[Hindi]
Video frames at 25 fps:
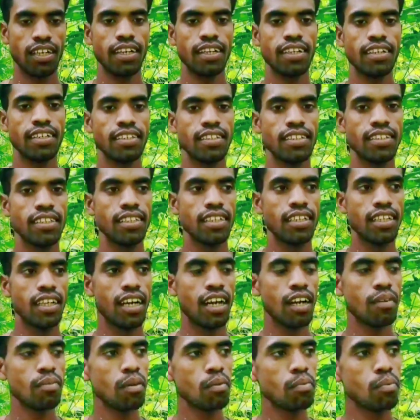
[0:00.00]
हाँ
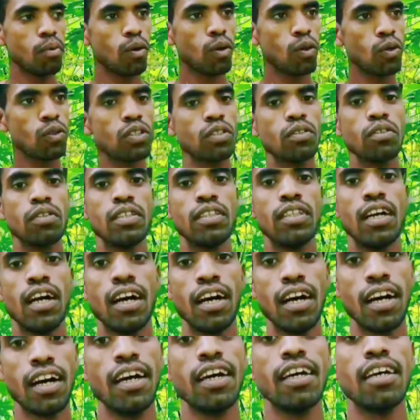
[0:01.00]
अभी बहुत
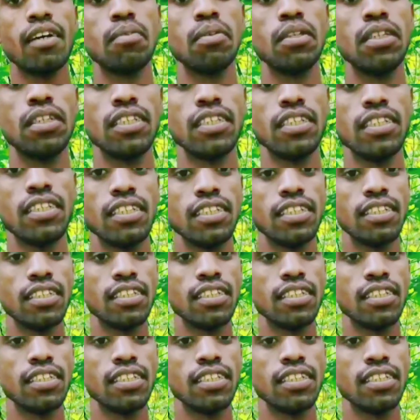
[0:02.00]
है अभी